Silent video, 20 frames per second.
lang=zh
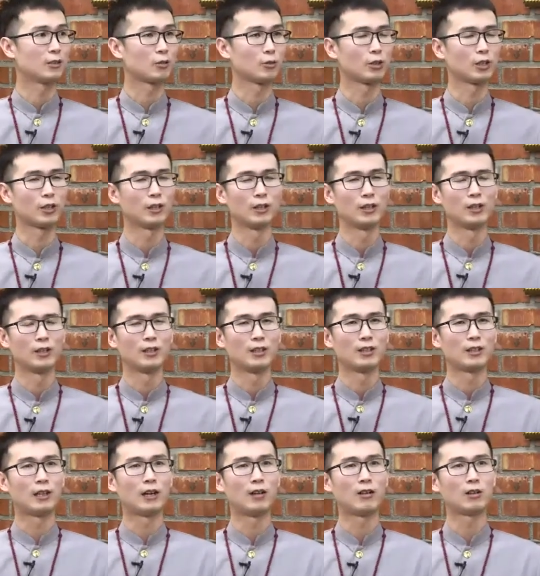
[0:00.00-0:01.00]
对。
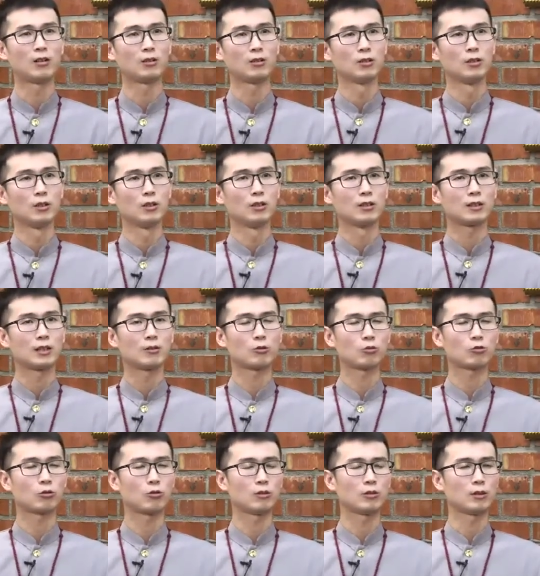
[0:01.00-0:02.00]
然后他就
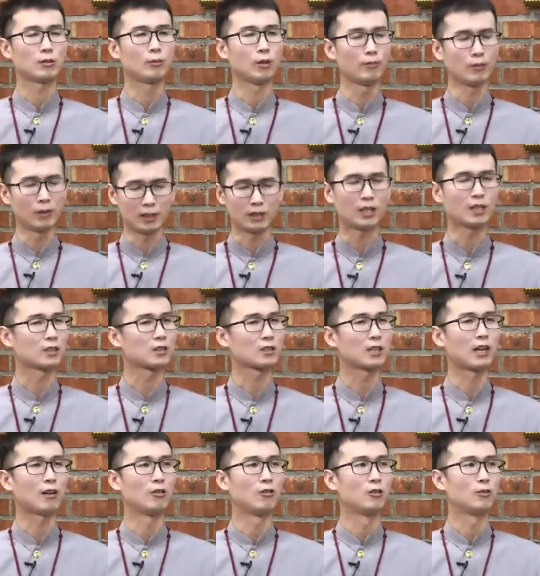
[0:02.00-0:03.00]
说，你们每天
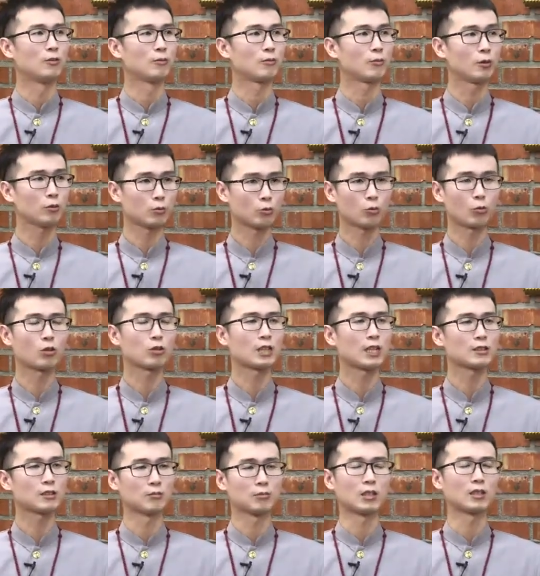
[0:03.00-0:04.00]
烧，不用多，
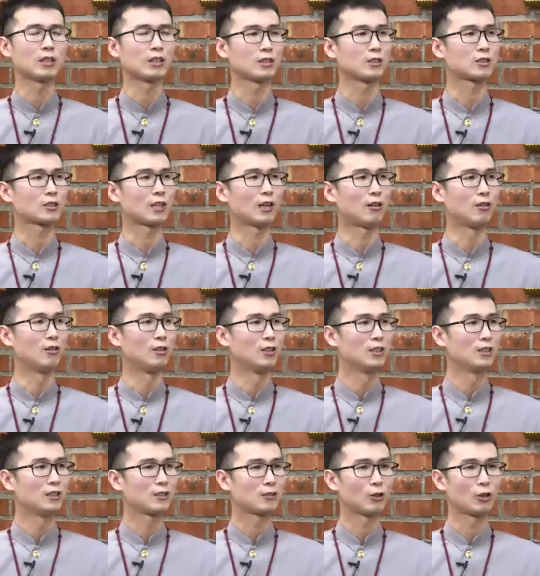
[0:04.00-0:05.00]
但是每天烧，
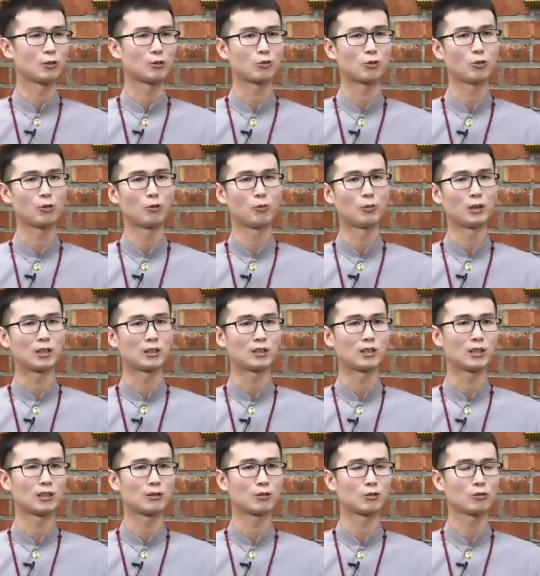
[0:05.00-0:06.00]
对。所以我每
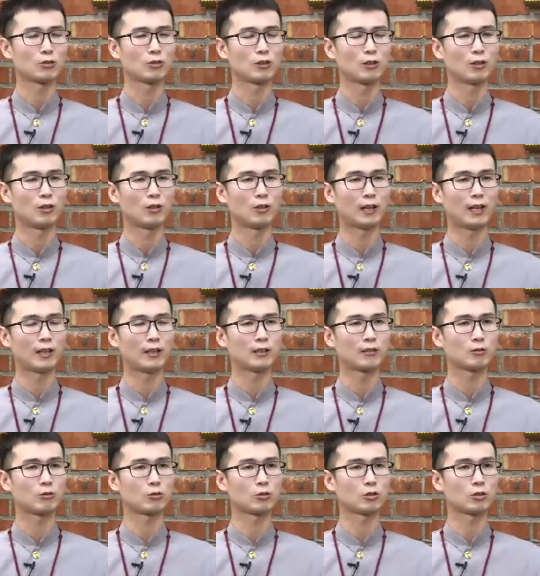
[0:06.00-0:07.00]
天后
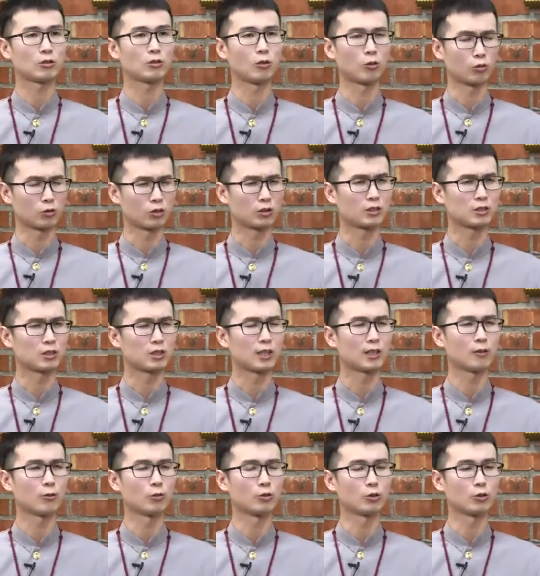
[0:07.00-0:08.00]
来就是有时
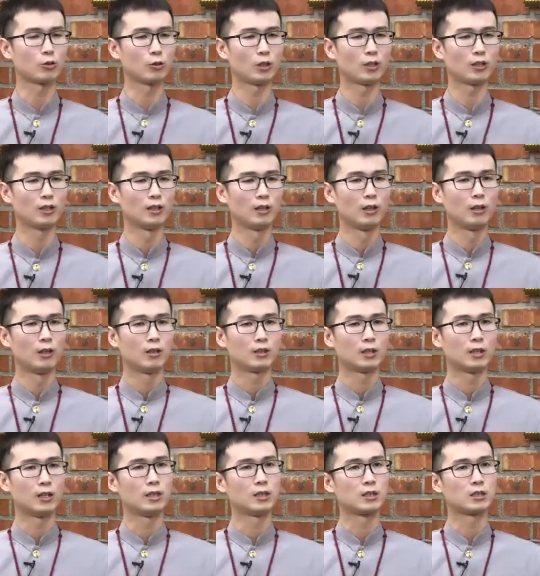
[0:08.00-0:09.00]
间，我就会
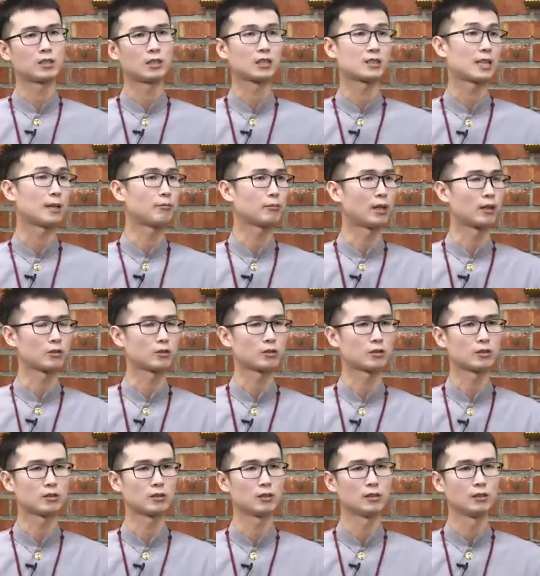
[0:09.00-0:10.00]
呃写三宝
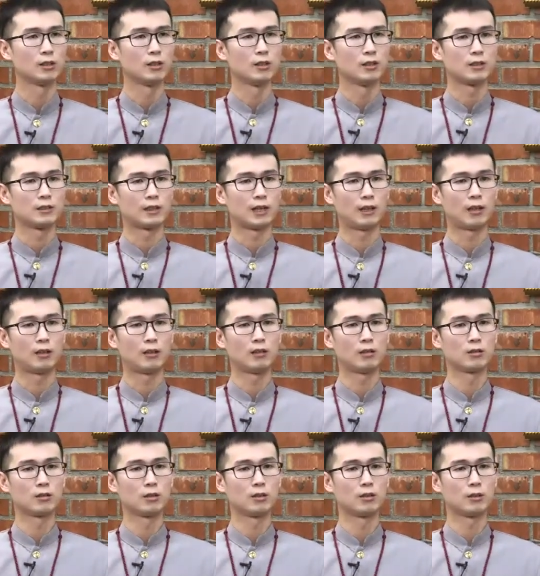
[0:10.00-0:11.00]
诗，然
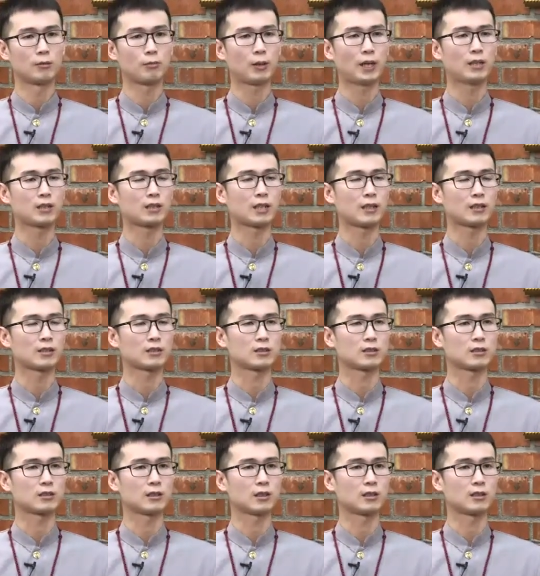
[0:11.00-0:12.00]
后呢配上
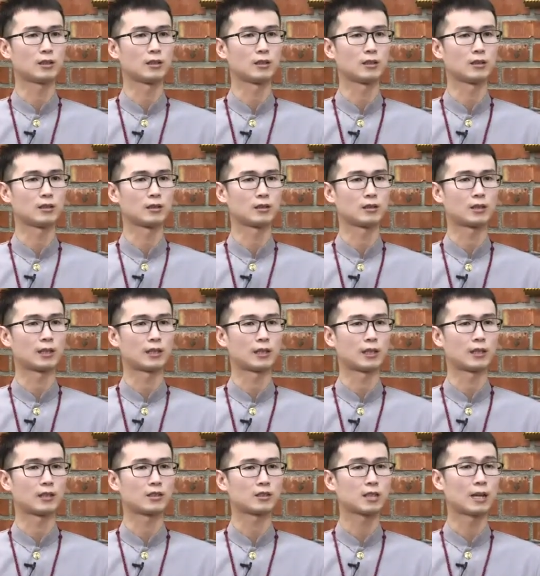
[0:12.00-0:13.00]
那个大
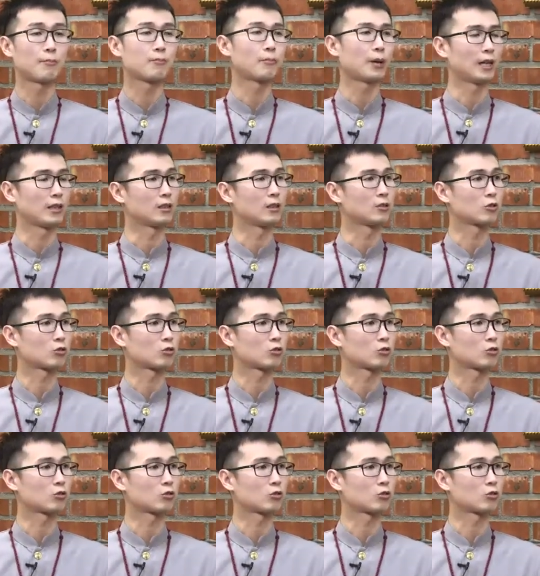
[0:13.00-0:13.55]
概三百的